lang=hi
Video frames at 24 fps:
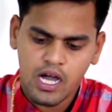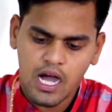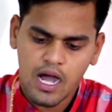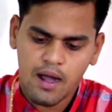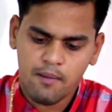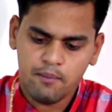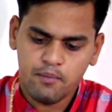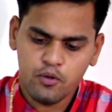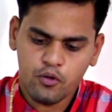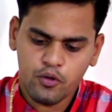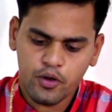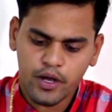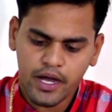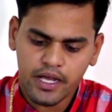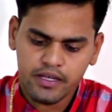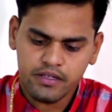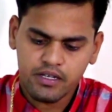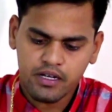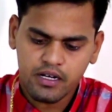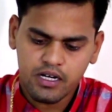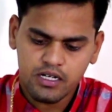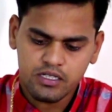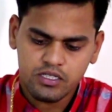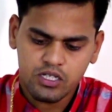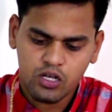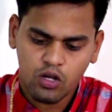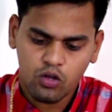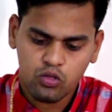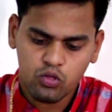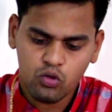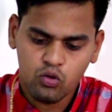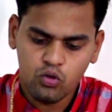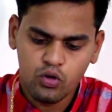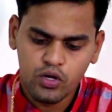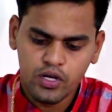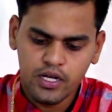आप लोग ऐसा कर
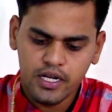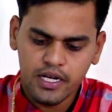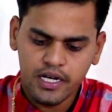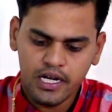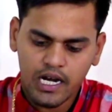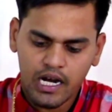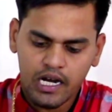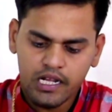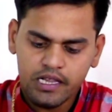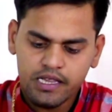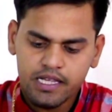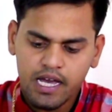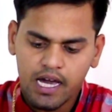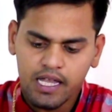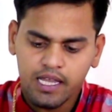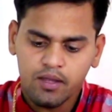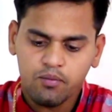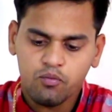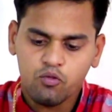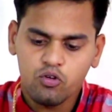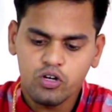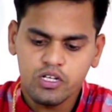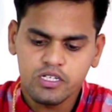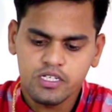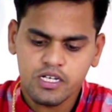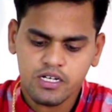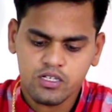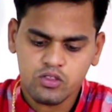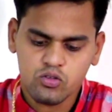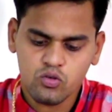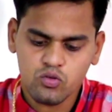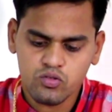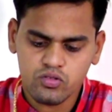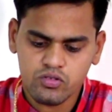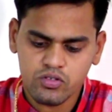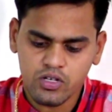सकते हो ललित यादव को ले
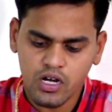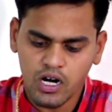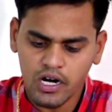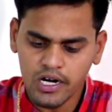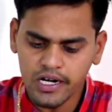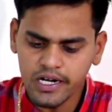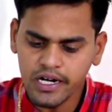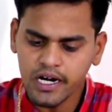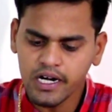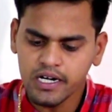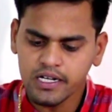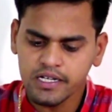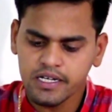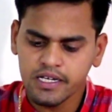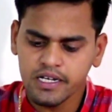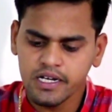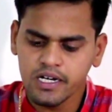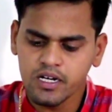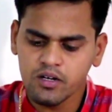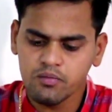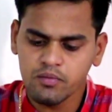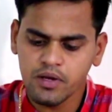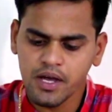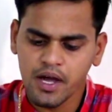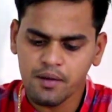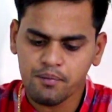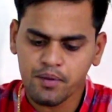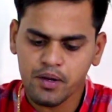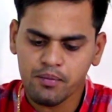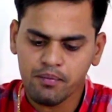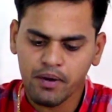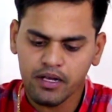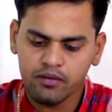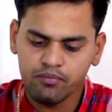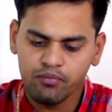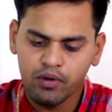सकते हो साढ़े आठ के रेट में
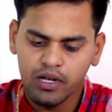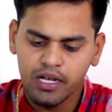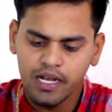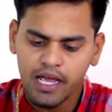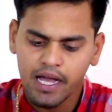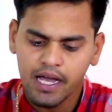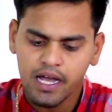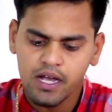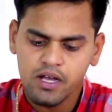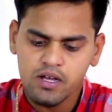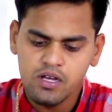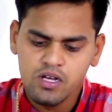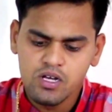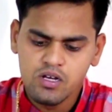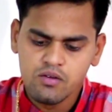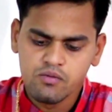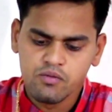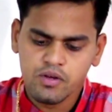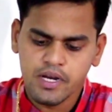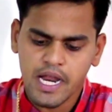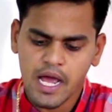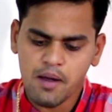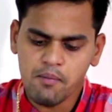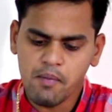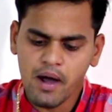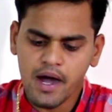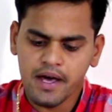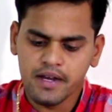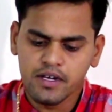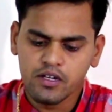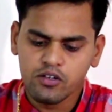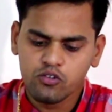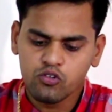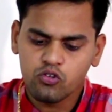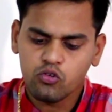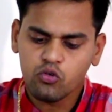आपके पास मिल जाएगा
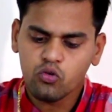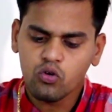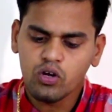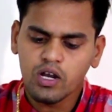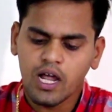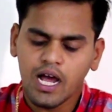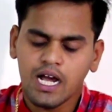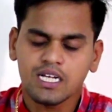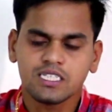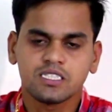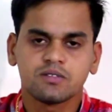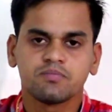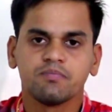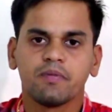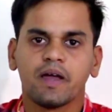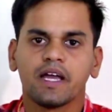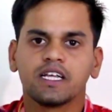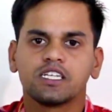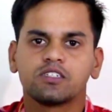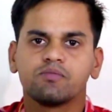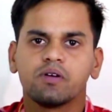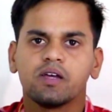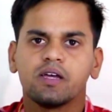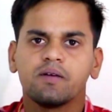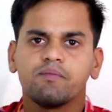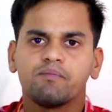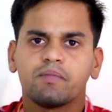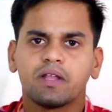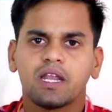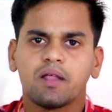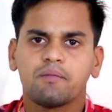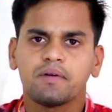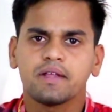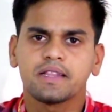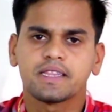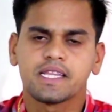रहमान जो लास्ट मैच में
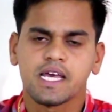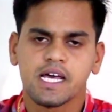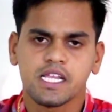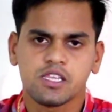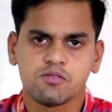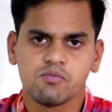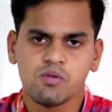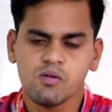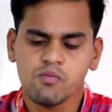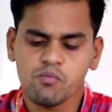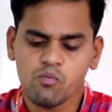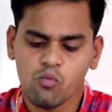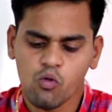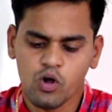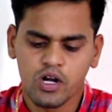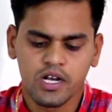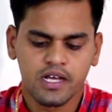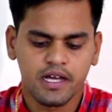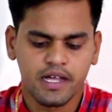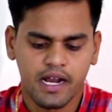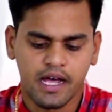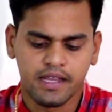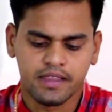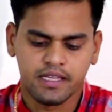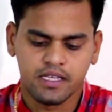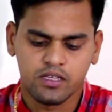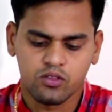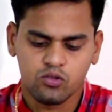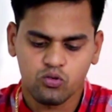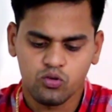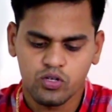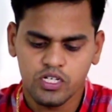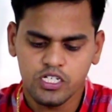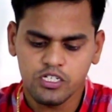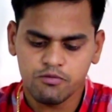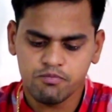मतलब कि डेथ में बॉलिंग कराते हैं
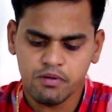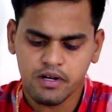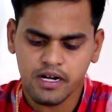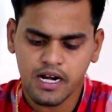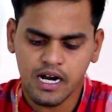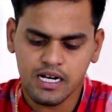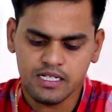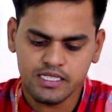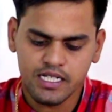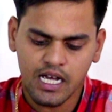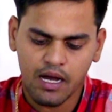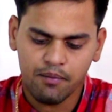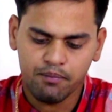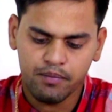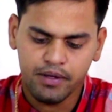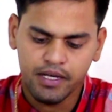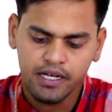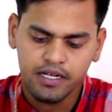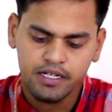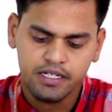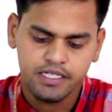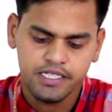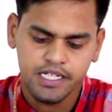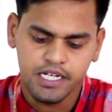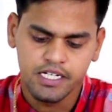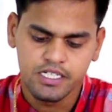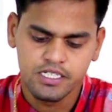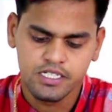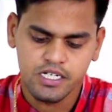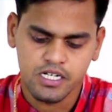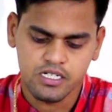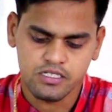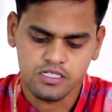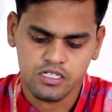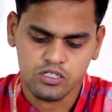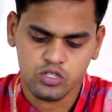तो इस प्रकार से आप एक चेंज
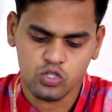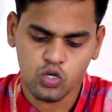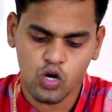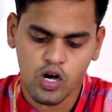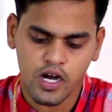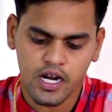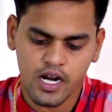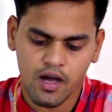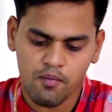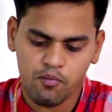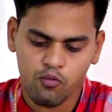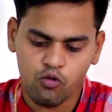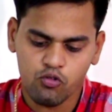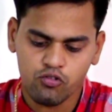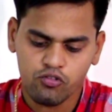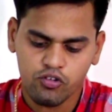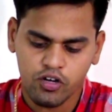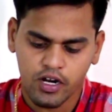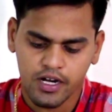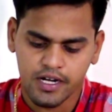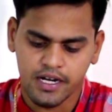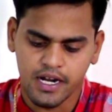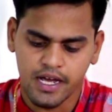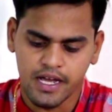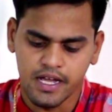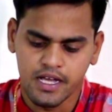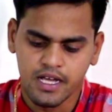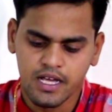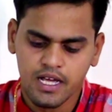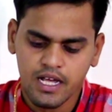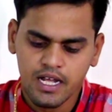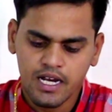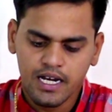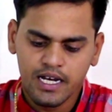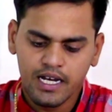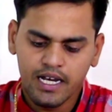कर सकते हो अगर आपको करना है
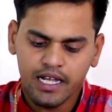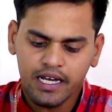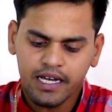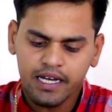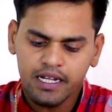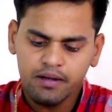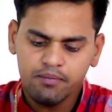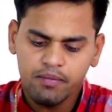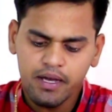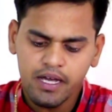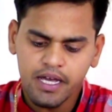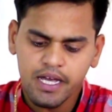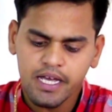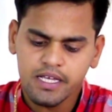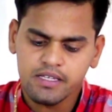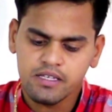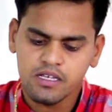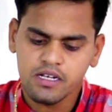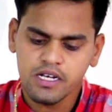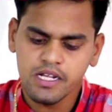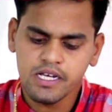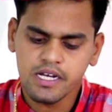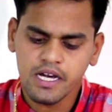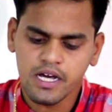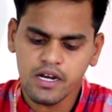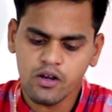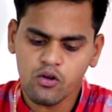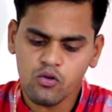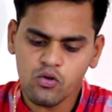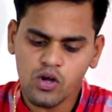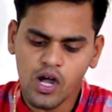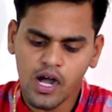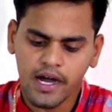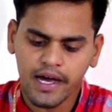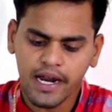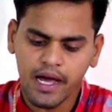लेकिन मैं ऐसा नहीं कर रहा
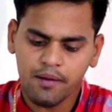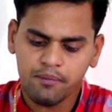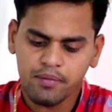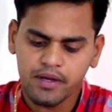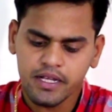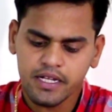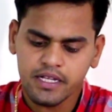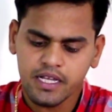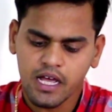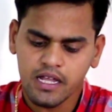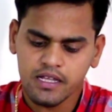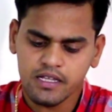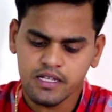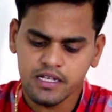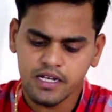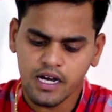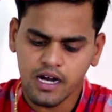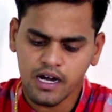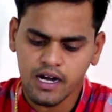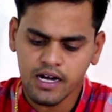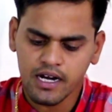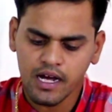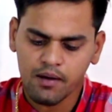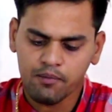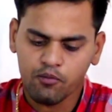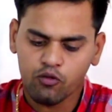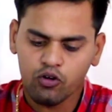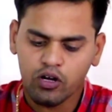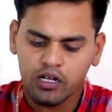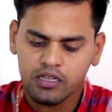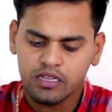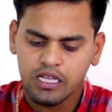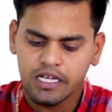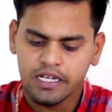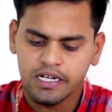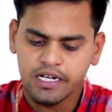हूँ अगर आपके साथ अगर आपको
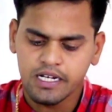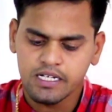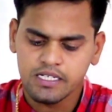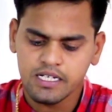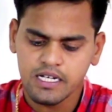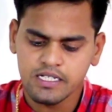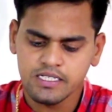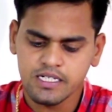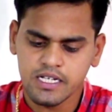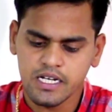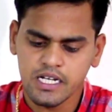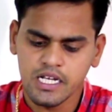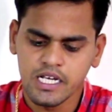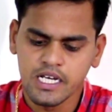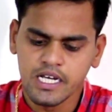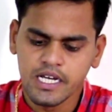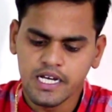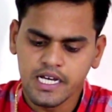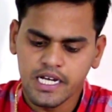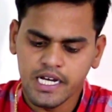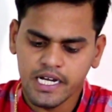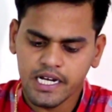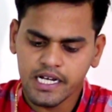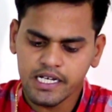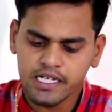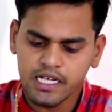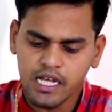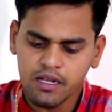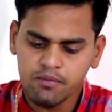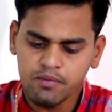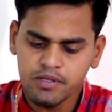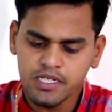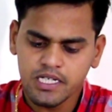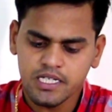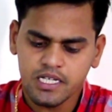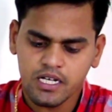लगता है इनके साथ जाना है इनके
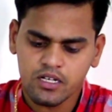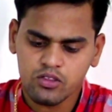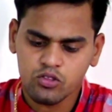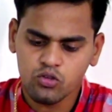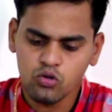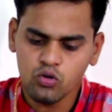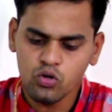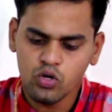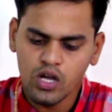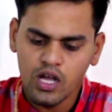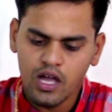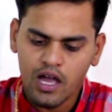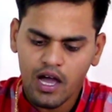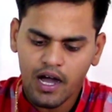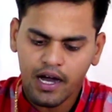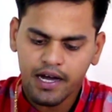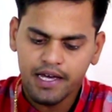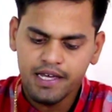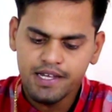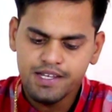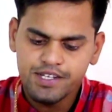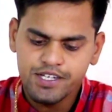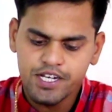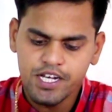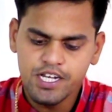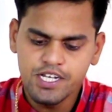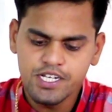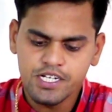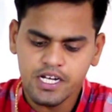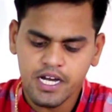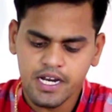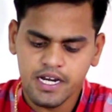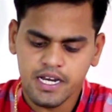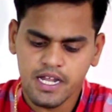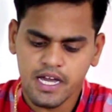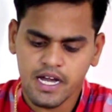साथ भी जा सकते हो अगर एक
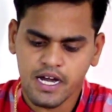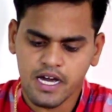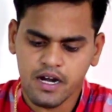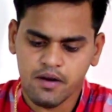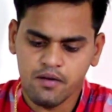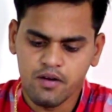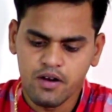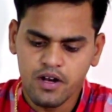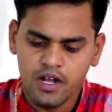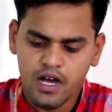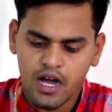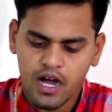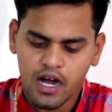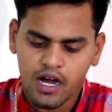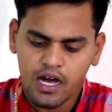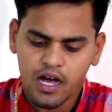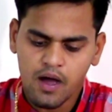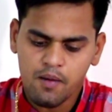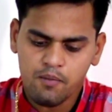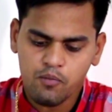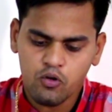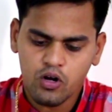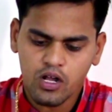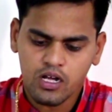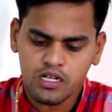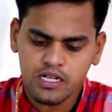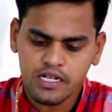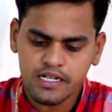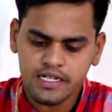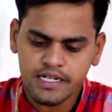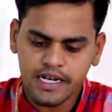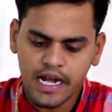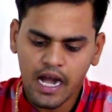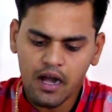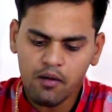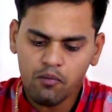चेंज करना है अगर अगर आपको लगता
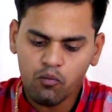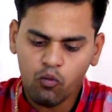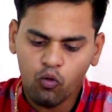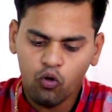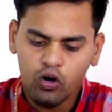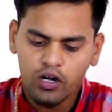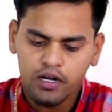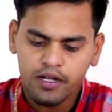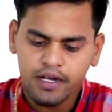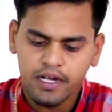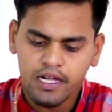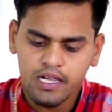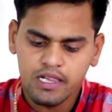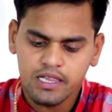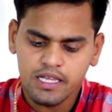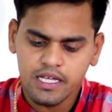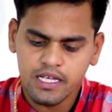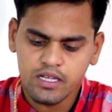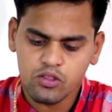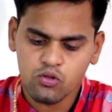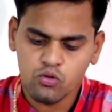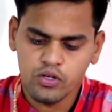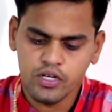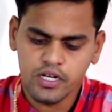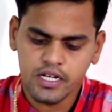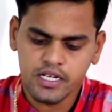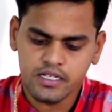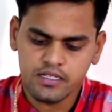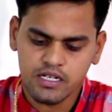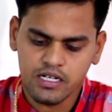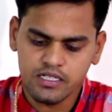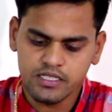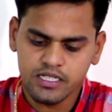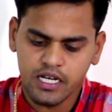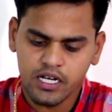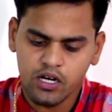है ट्रेंड बोल्ट खेलते हैं तो इनके
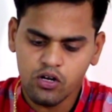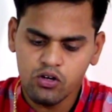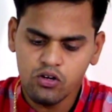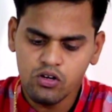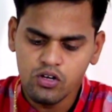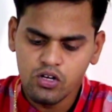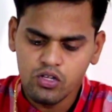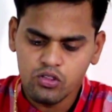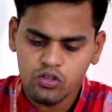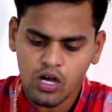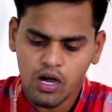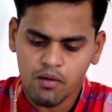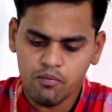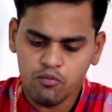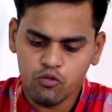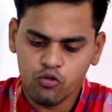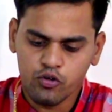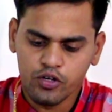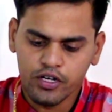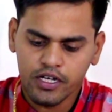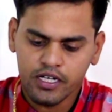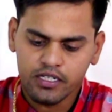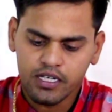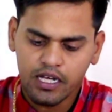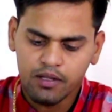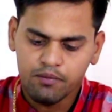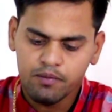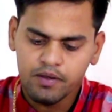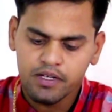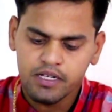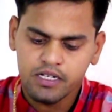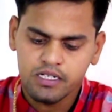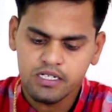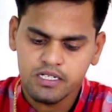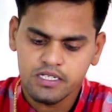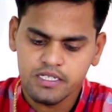साथ जाना हो तो आप इनके साथ
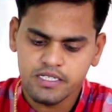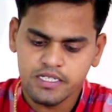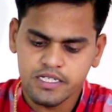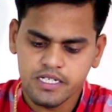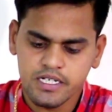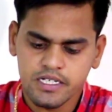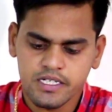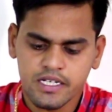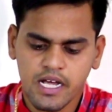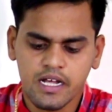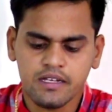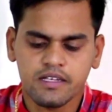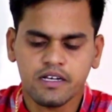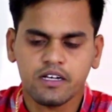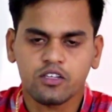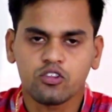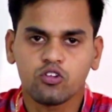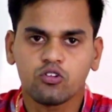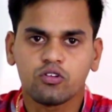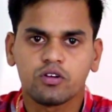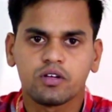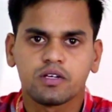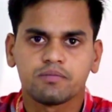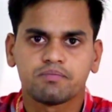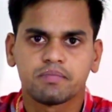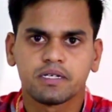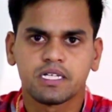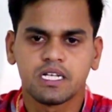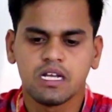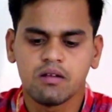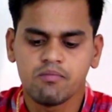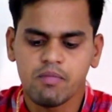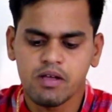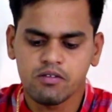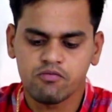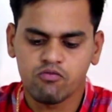भी खेल जा सकते हो कि
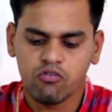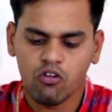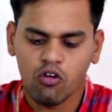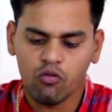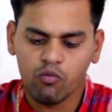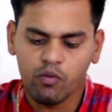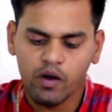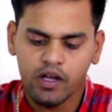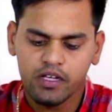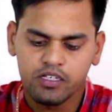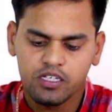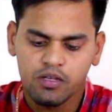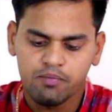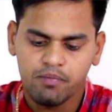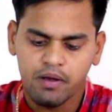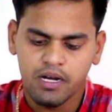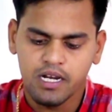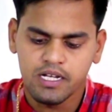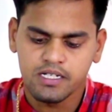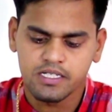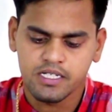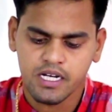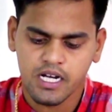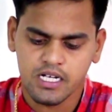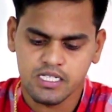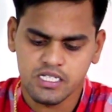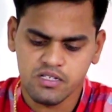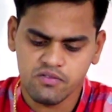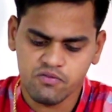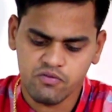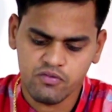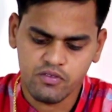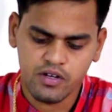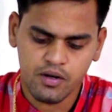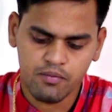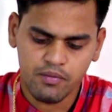पिछले मैच फ्लॉप गए इससे पहले अच्छे खासे
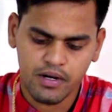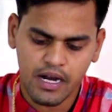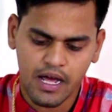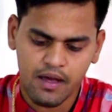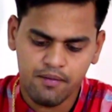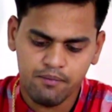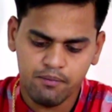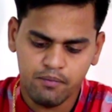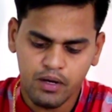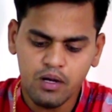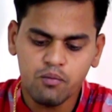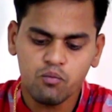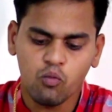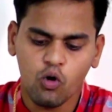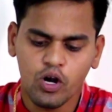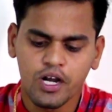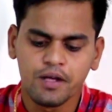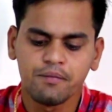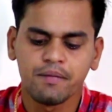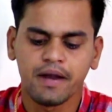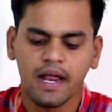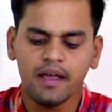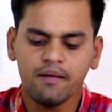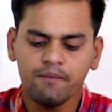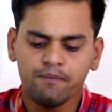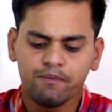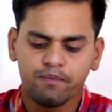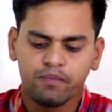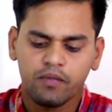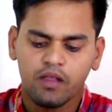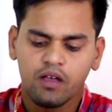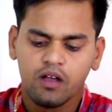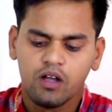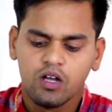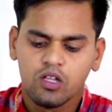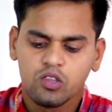रन बनाए मैंने मतलब बॉलिंग बनाए
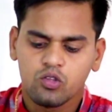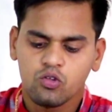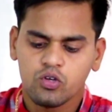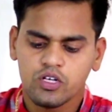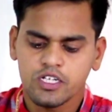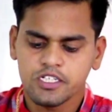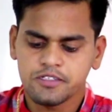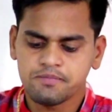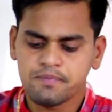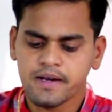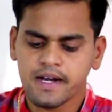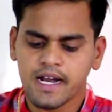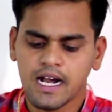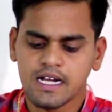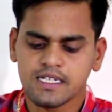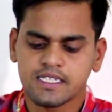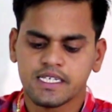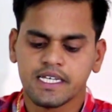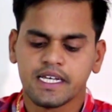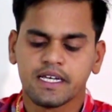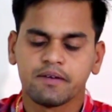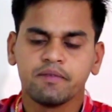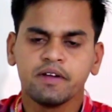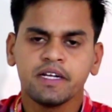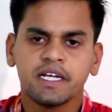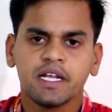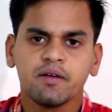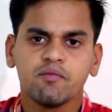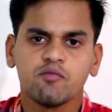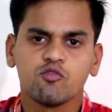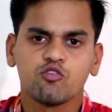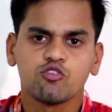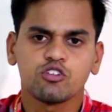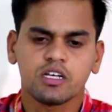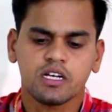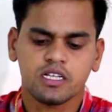तो इस प्रकार से एक भी
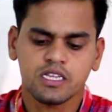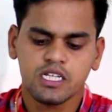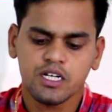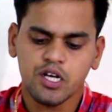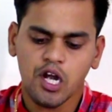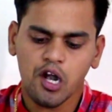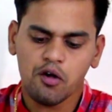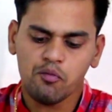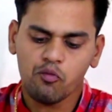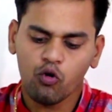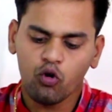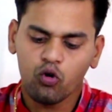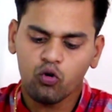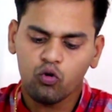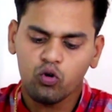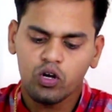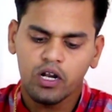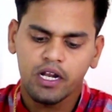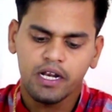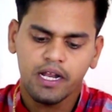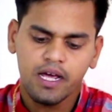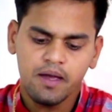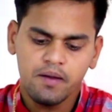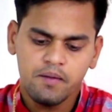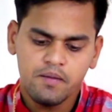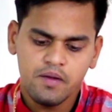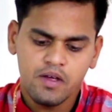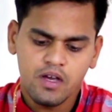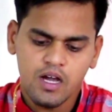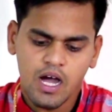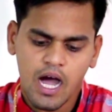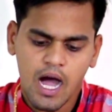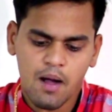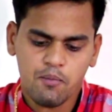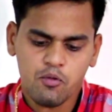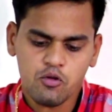टीम हो सकती है ट्रेंड बोल्ट को लेना है
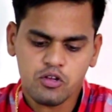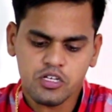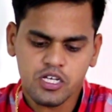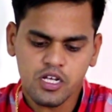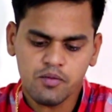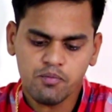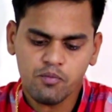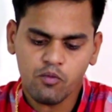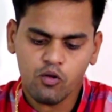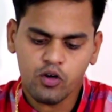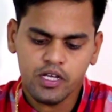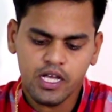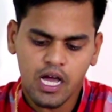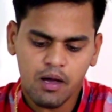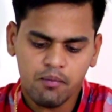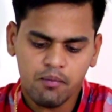आपको सिर्फ